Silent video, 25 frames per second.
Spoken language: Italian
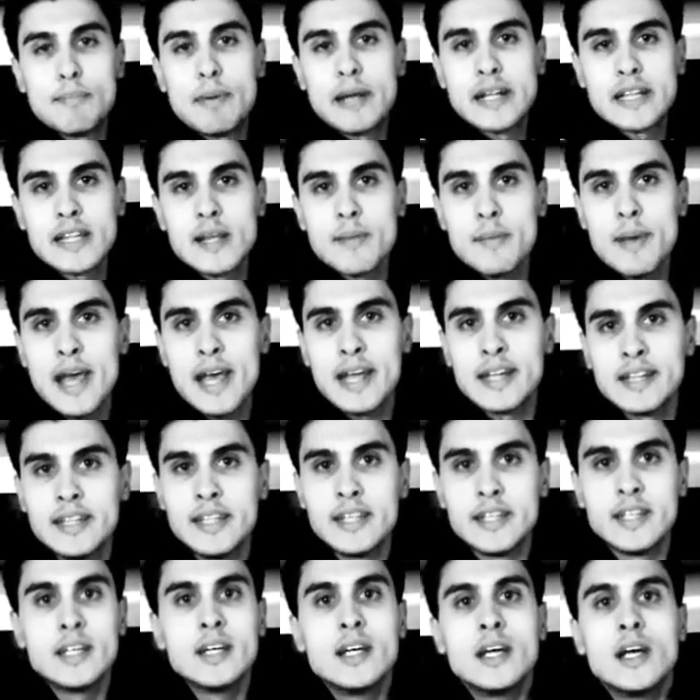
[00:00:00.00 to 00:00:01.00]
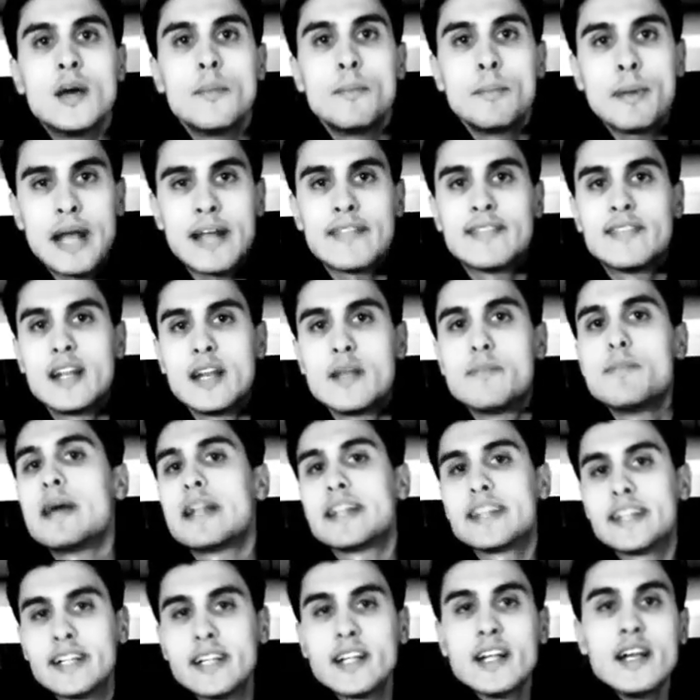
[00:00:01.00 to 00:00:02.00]
20 appartamenti,
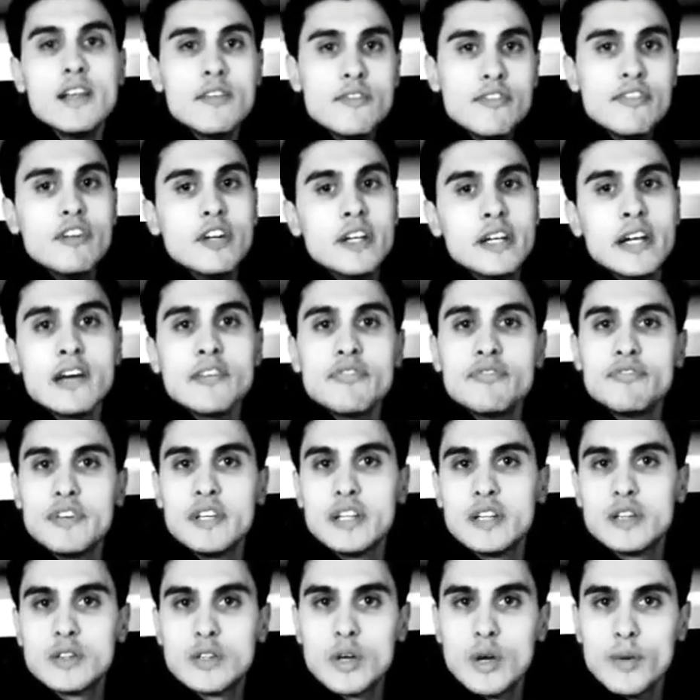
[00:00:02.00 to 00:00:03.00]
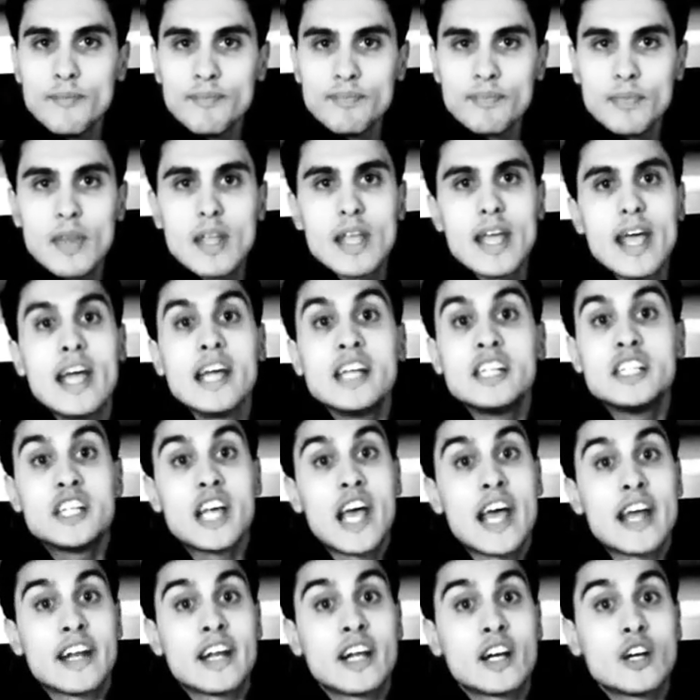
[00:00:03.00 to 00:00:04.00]
prenderli, metterli in, in affitto
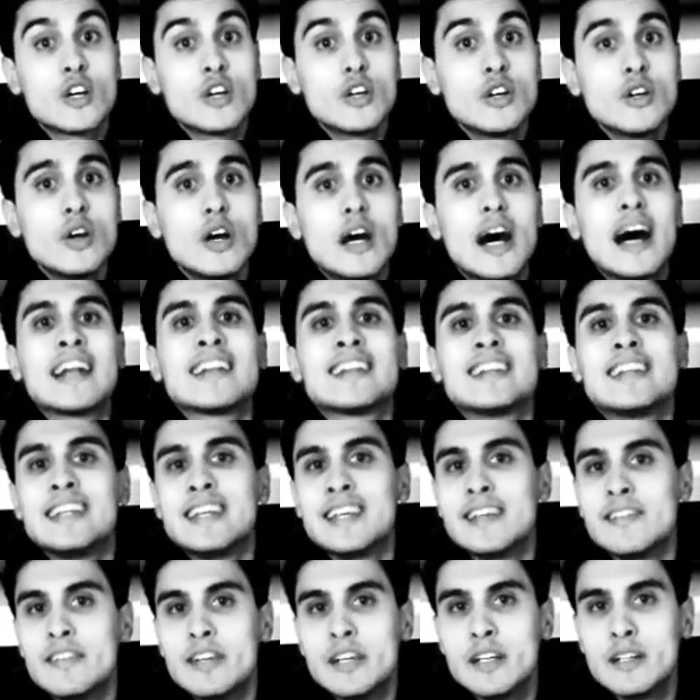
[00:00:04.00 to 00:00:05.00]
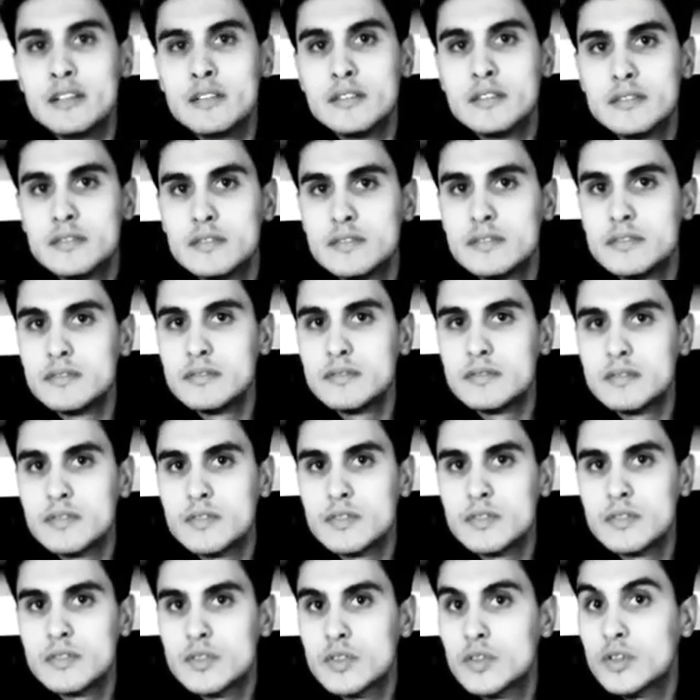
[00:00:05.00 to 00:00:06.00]
e generano attivi.
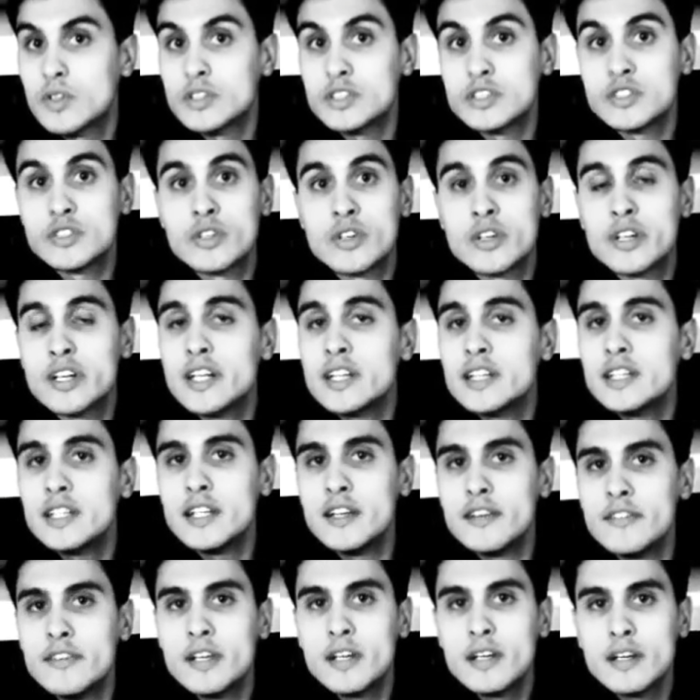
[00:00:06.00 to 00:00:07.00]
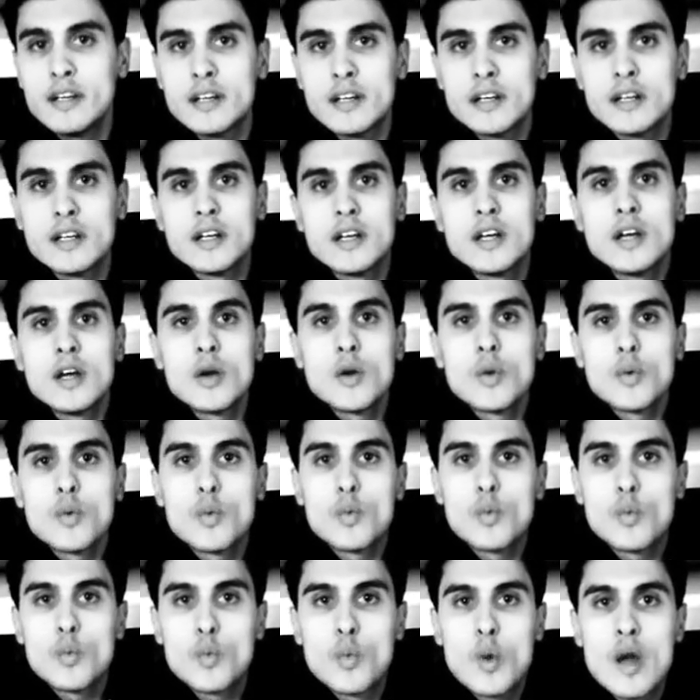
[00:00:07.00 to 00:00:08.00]
Cosa sono gli attivi?
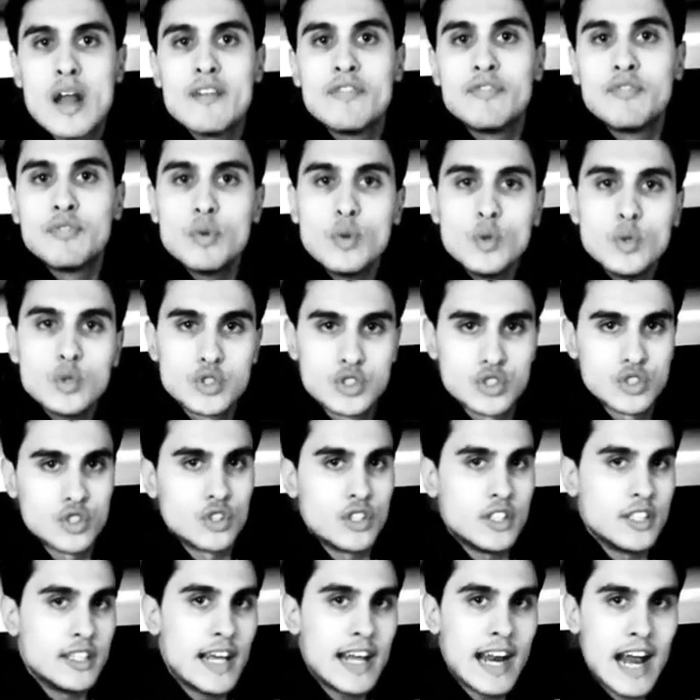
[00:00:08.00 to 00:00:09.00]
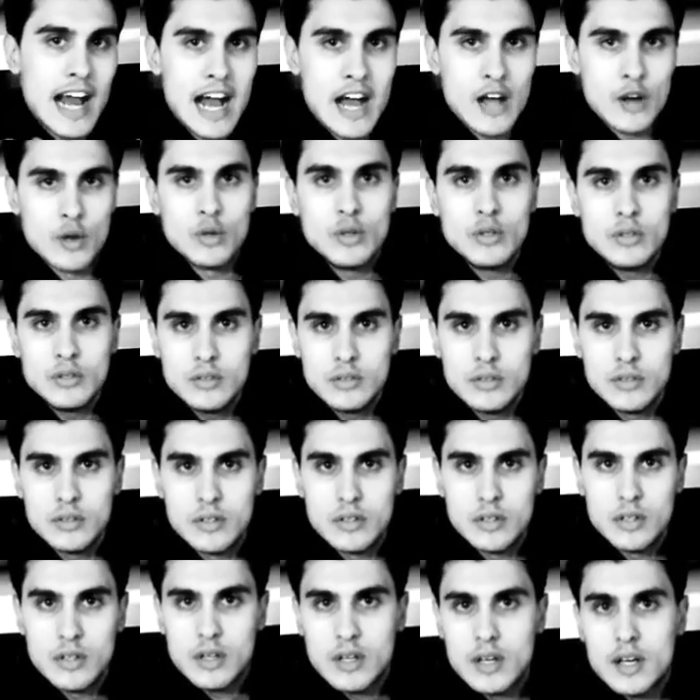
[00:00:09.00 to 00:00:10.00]
Quel flusso di denaro